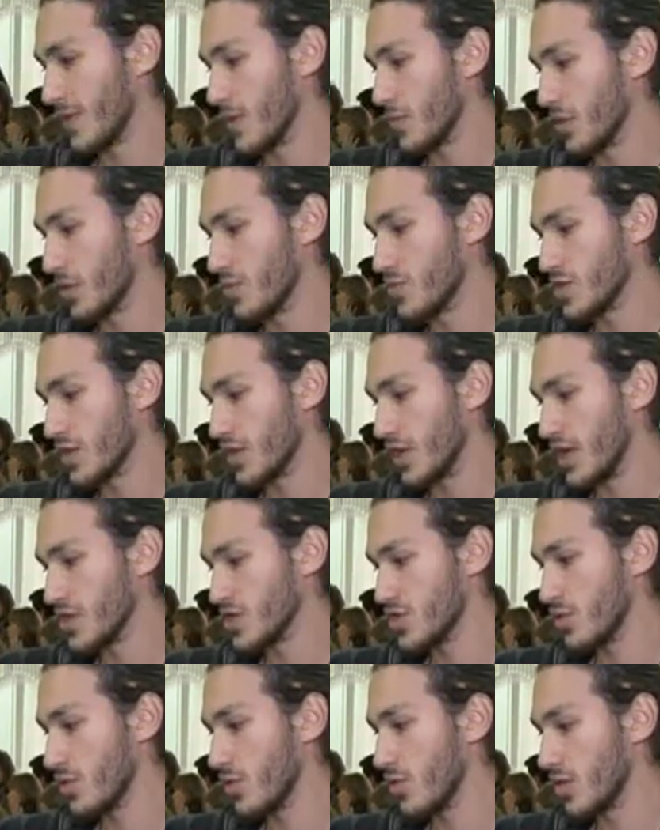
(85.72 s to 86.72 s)
Потому что
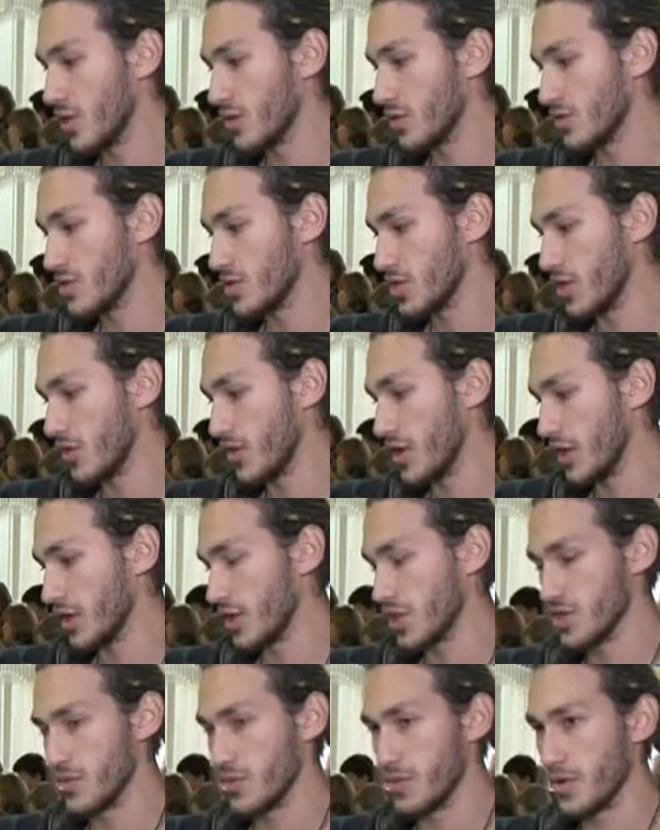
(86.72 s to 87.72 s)
каждый орган у
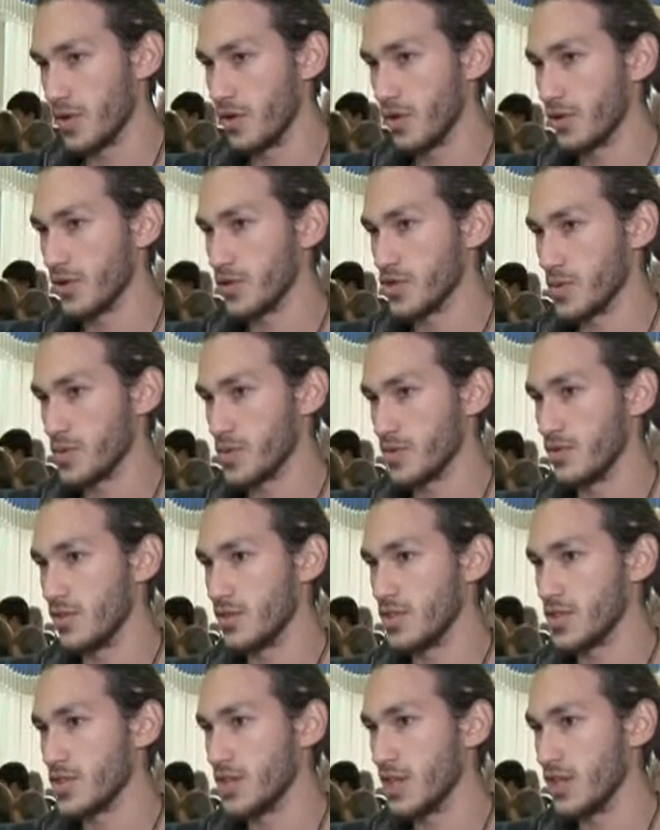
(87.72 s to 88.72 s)
человека даже вибрирует на
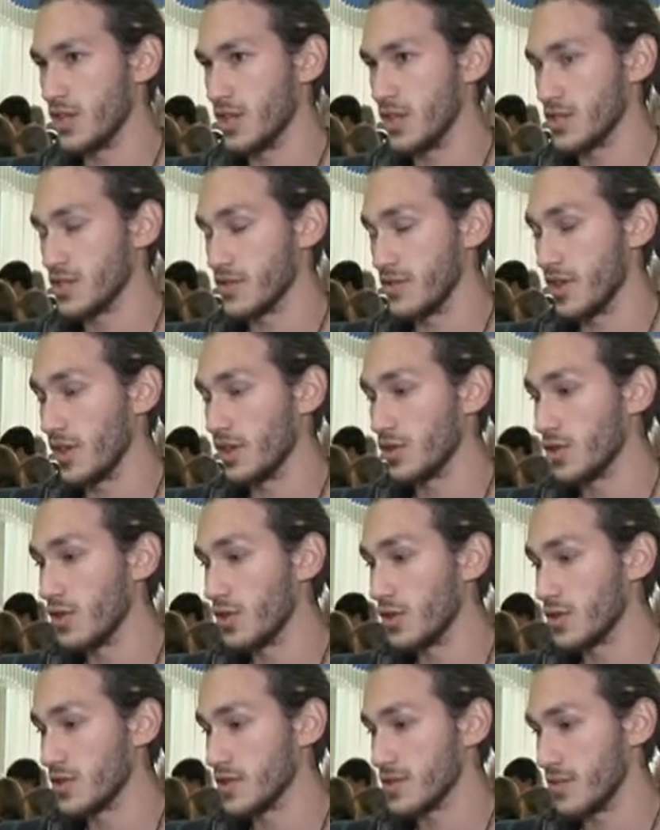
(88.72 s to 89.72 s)
собственной частоте, своя
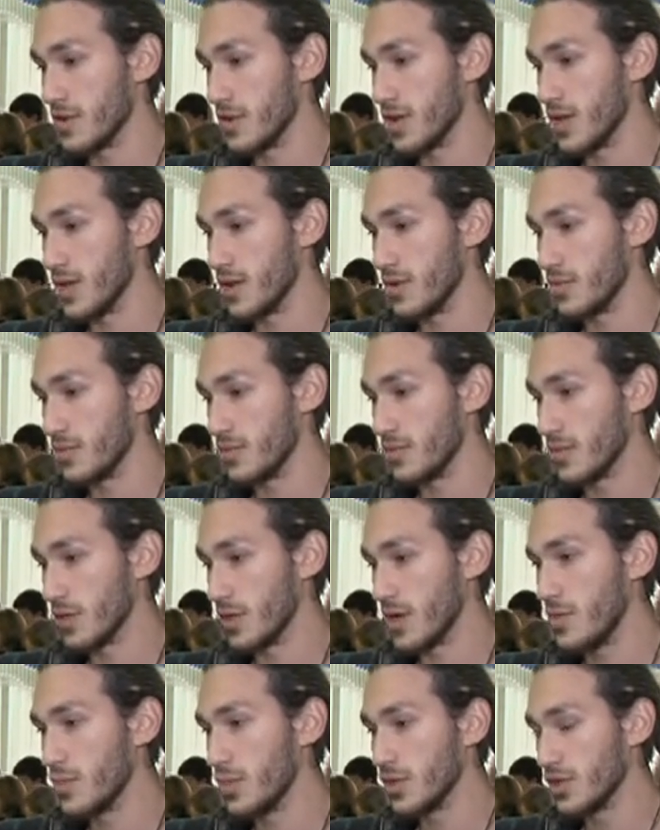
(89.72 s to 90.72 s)
нота, своя
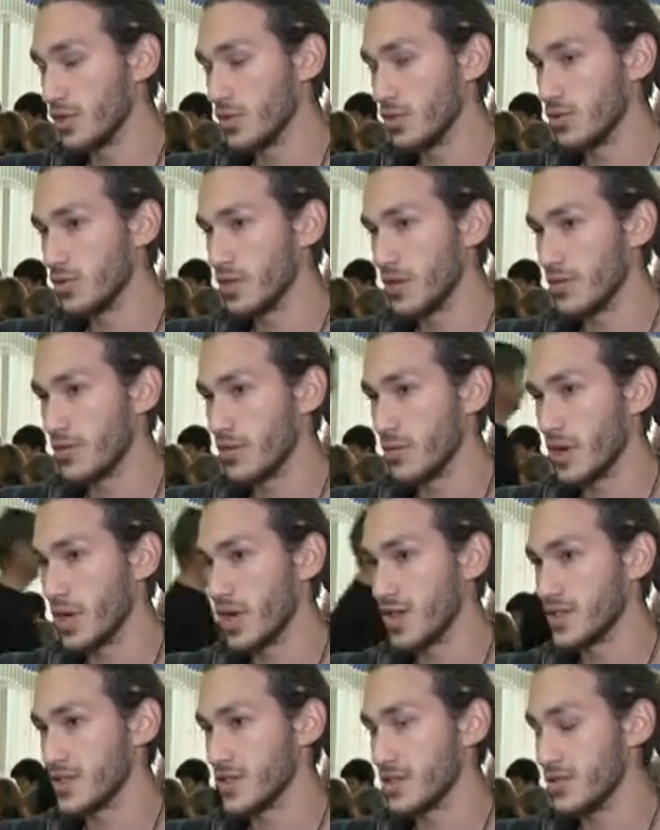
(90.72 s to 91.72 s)
амплитуда
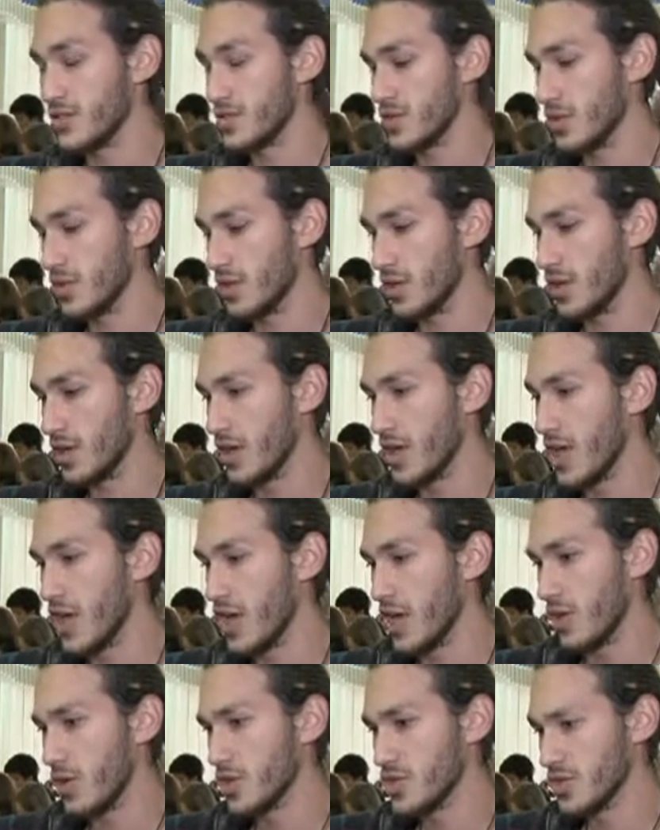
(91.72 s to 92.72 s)
вибрации. Все это
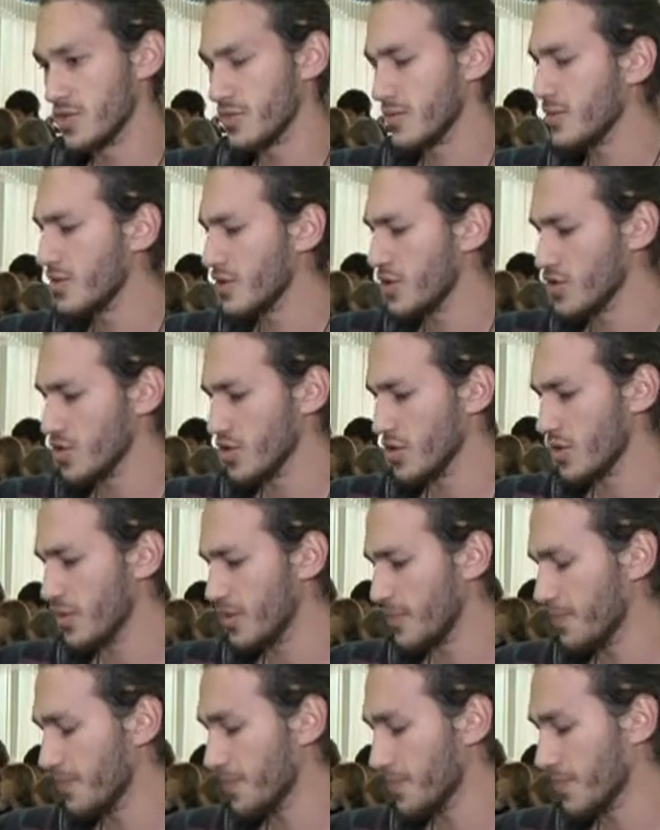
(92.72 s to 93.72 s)
очень
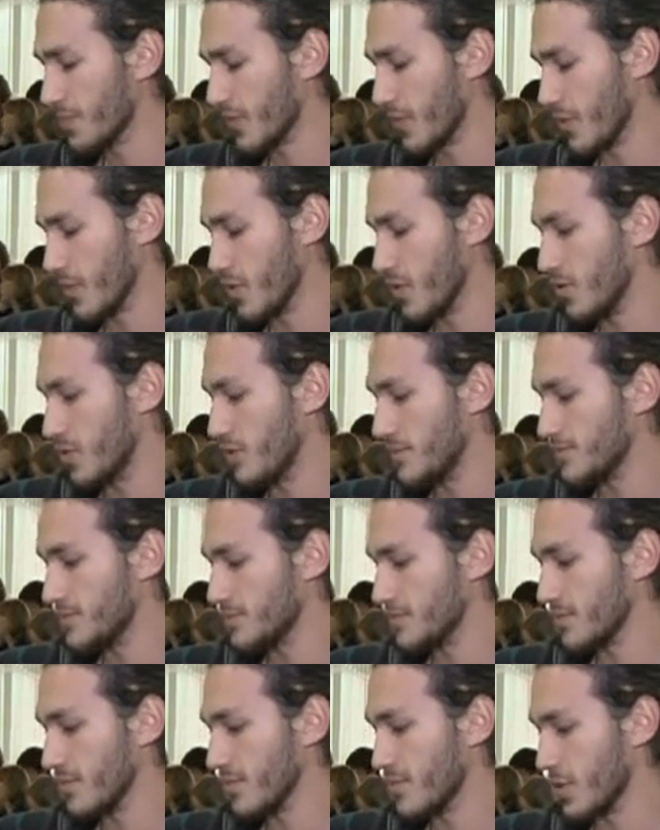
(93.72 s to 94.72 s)
тяжело, но
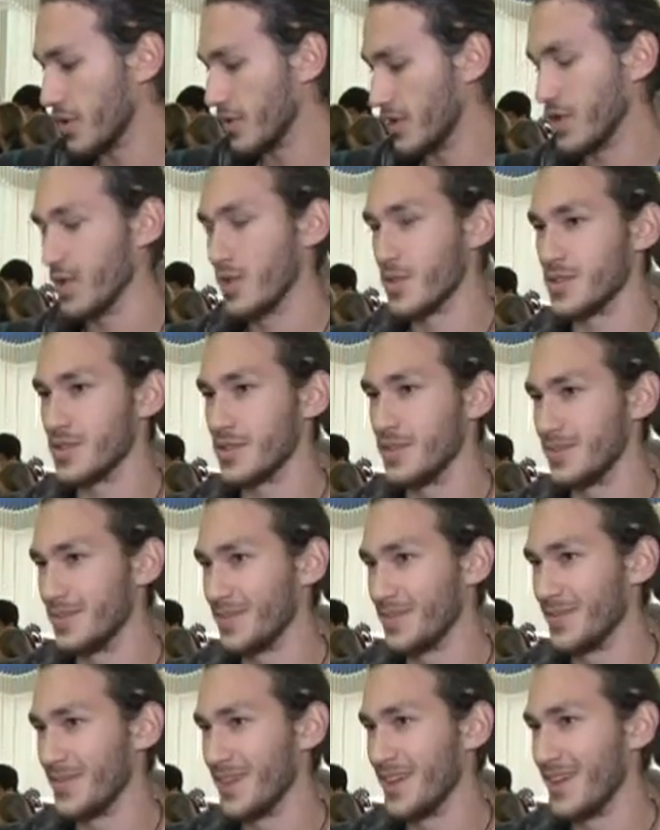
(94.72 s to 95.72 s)
поддается
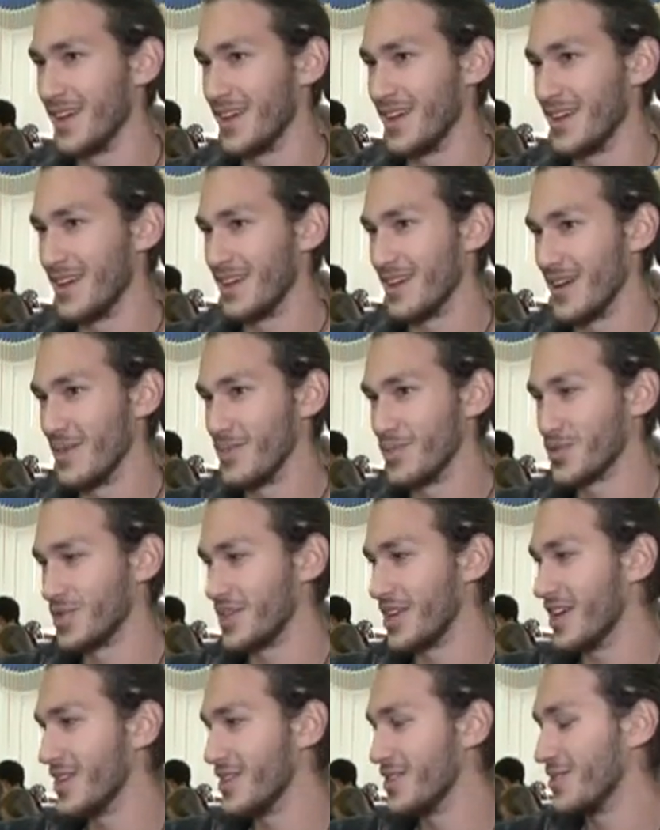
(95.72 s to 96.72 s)

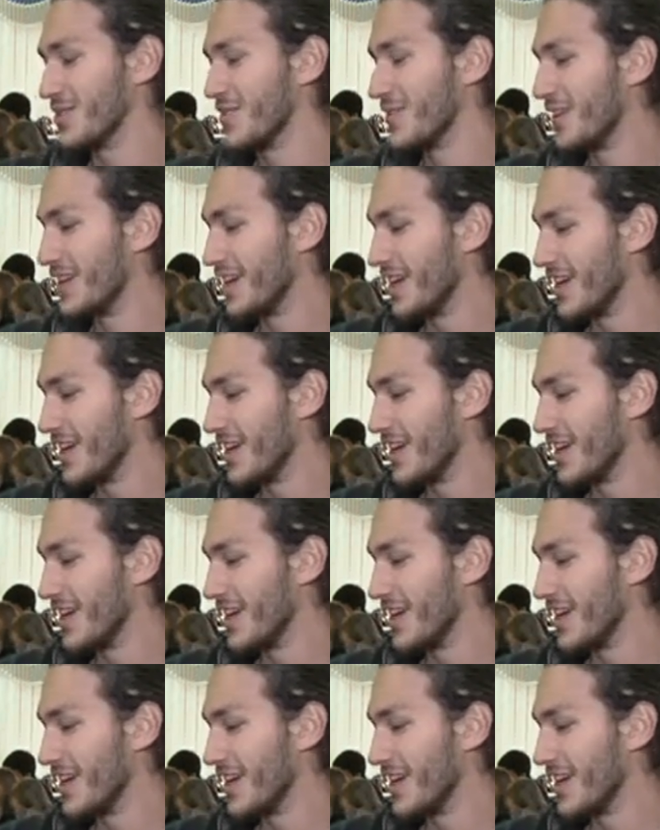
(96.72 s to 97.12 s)
обузданию.